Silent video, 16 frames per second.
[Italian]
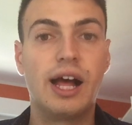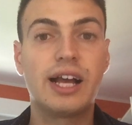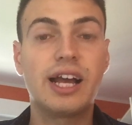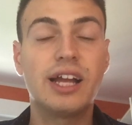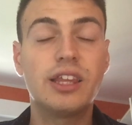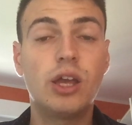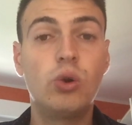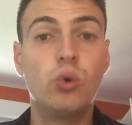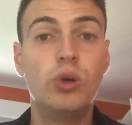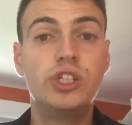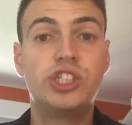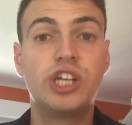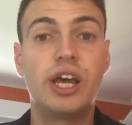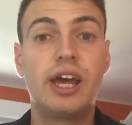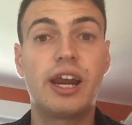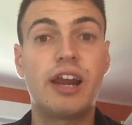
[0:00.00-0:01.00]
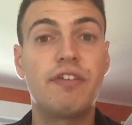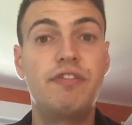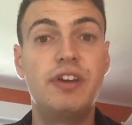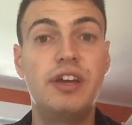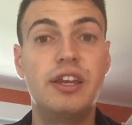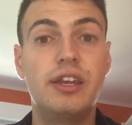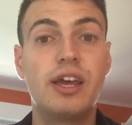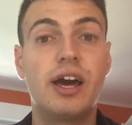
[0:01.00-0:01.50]
Accanto a lui c'è
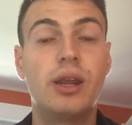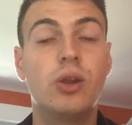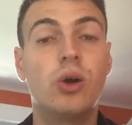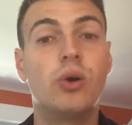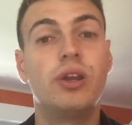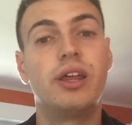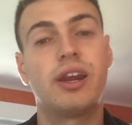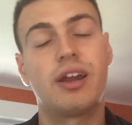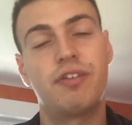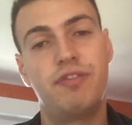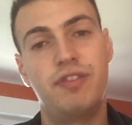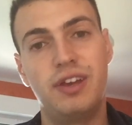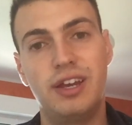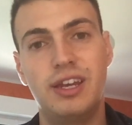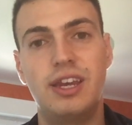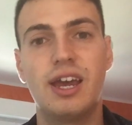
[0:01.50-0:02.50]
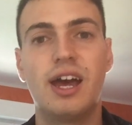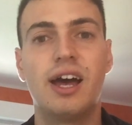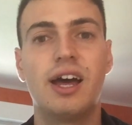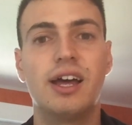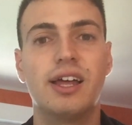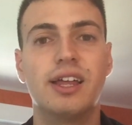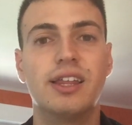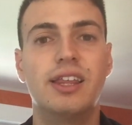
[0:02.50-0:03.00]
Rafinha, non il
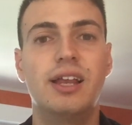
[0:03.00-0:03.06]
Rafinha eh,